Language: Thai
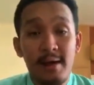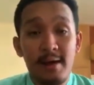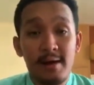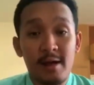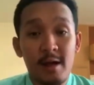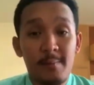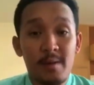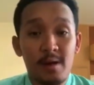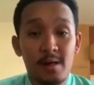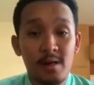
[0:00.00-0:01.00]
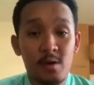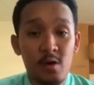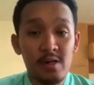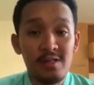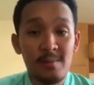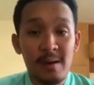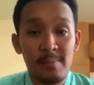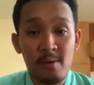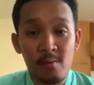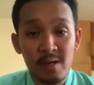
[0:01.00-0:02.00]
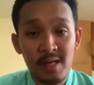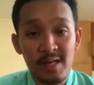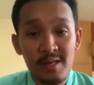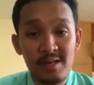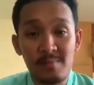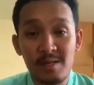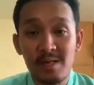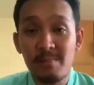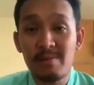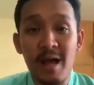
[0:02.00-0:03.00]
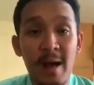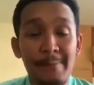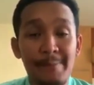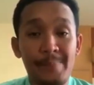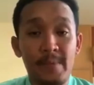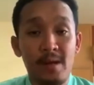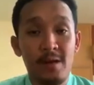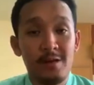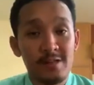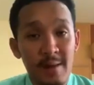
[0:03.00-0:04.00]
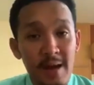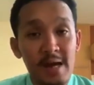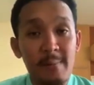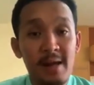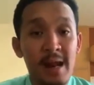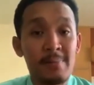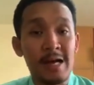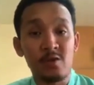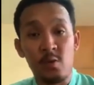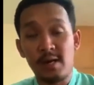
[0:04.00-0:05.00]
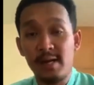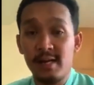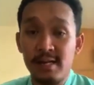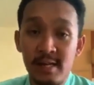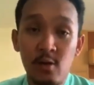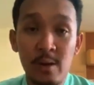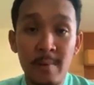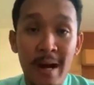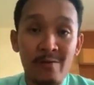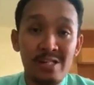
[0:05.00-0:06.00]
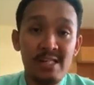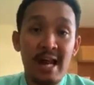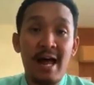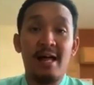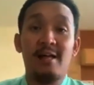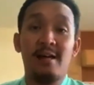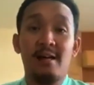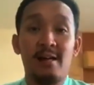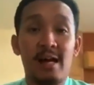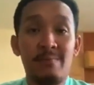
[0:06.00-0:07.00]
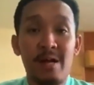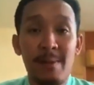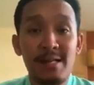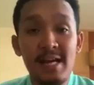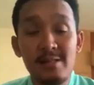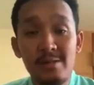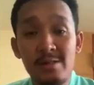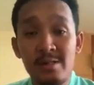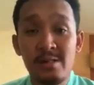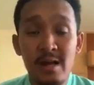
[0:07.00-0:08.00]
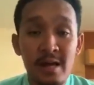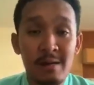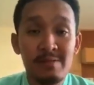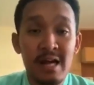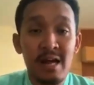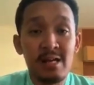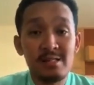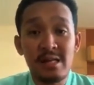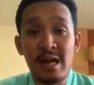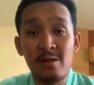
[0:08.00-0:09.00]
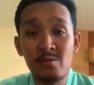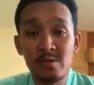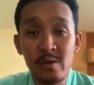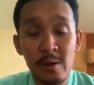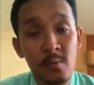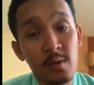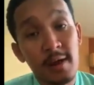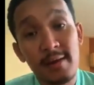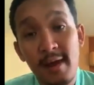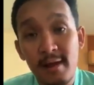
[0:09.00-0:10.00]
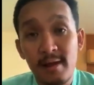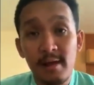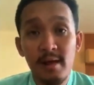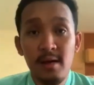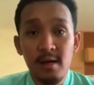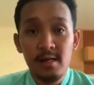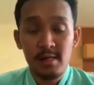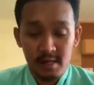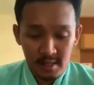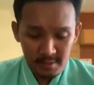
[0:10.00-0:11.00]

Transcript: นะครับคือคนที่สัมผัสผมวันที่20ถึง23 สามารถไปรับการตรวจได้เลยที่โรงพยาบาลวชิระนะครับ สามารถแจ้งชื่อให้กับสาธารณสุขจังหวัดภูเก็ตได้เลย ทีนี้